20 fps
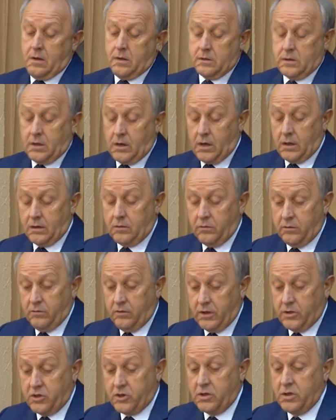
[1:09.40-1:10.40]
Саратов
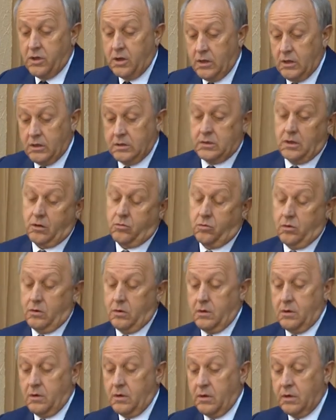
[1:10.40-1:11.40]
24 есть
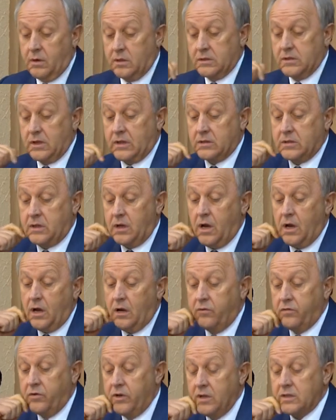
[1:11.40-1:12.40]
такой.
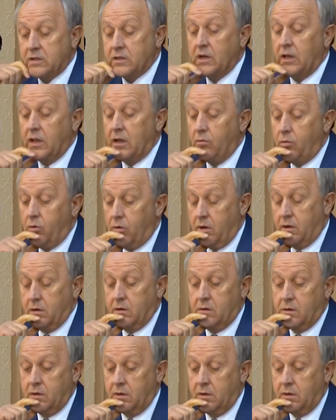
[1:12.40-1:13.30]
Застряли вниз головой.